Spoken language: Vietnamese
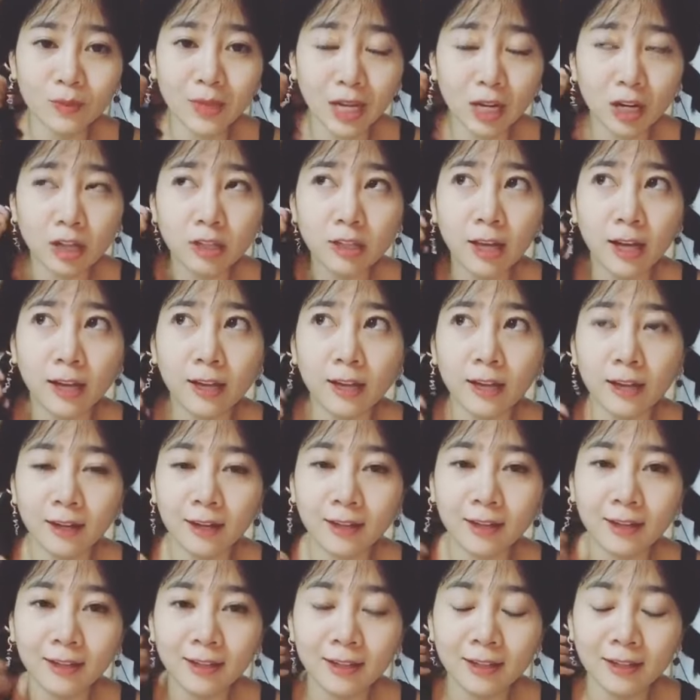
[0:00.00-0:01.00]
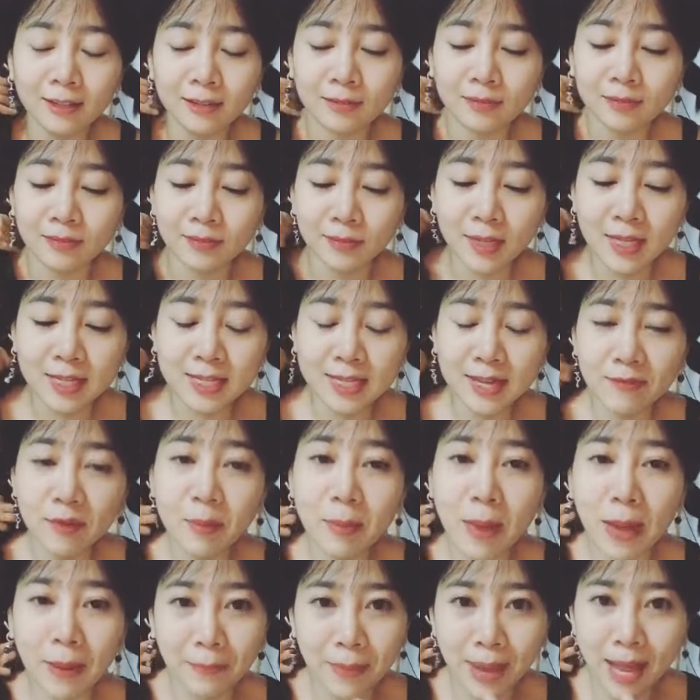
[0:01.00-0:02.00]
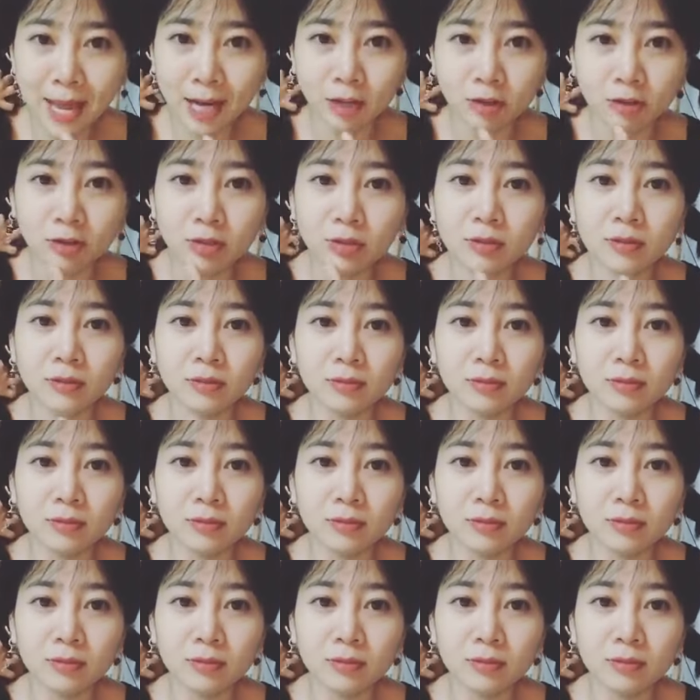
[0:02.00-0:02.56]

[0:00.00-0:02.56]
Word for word: ta có thể đi xem với bạn bè được